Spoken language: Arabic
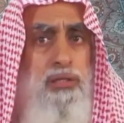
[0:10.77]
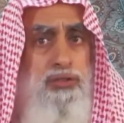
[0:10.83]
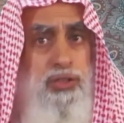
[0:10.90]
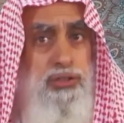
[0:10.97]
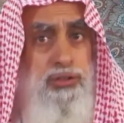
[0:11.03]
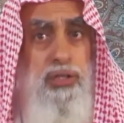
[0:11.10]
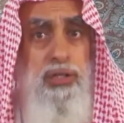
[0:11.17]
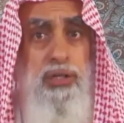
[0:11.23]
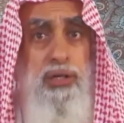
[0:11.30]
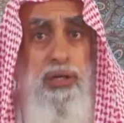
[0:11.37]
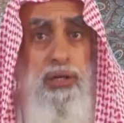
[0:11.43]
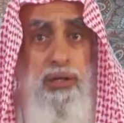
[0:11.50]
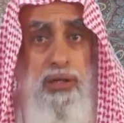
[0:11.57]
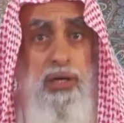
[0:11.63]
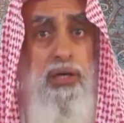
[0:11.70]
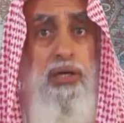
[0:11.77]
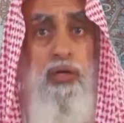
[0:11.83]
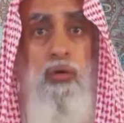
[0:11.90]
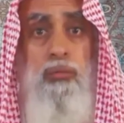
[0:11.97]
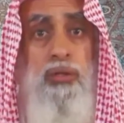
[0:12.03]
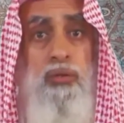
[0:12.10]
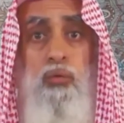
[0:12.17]
إن الشيطان كان
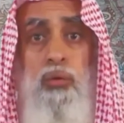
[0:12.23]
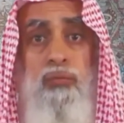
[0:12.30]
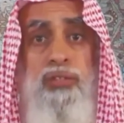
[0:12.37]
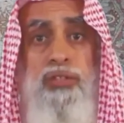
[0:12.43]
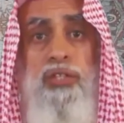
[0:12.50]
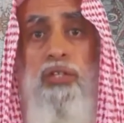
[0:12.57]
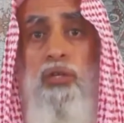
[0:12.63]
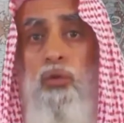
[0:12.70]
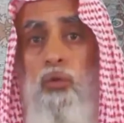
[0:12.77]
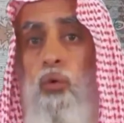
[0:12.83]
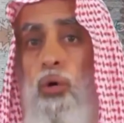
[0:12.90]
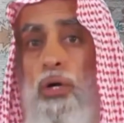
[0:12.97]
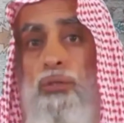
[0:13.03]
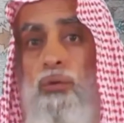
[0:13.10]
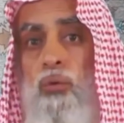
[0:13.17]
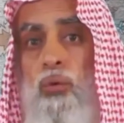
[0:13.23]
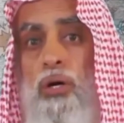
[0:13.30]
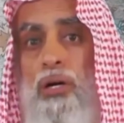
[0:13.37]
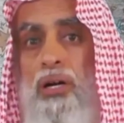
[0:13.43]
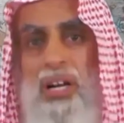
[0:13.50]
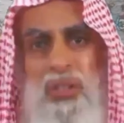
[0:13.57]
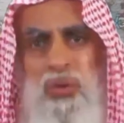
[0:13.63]
لكم عدوا فاتخذوه عدوا
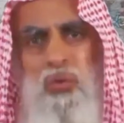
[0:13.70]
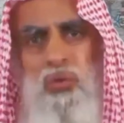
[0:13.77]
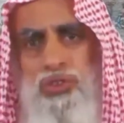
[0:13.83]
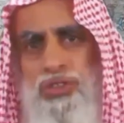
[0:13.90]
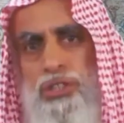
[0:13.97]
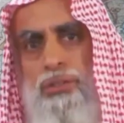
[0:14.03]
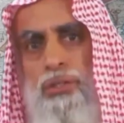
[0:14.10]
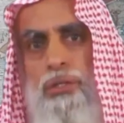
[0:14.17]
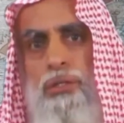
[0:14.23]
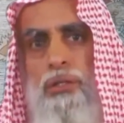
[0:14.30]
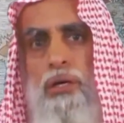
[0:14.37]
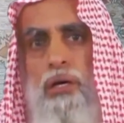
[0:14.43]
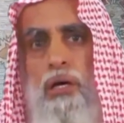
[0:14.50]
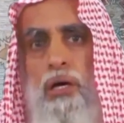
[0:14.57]
عدو الشيطان